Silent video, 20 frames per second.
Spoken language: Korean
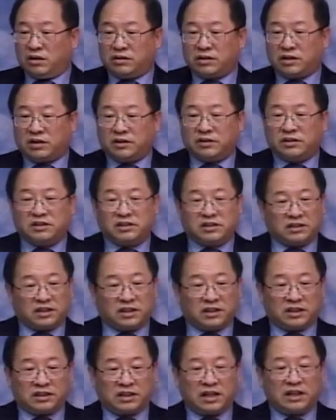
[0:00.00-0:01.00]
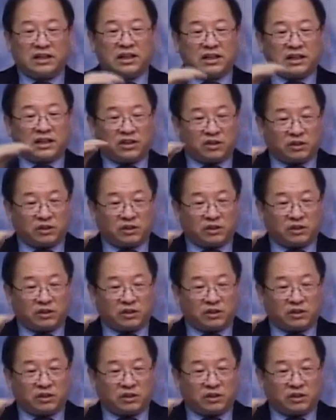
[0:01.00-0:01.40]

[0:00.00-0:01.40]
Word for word: 제가 늘 그러잖아. 산 하나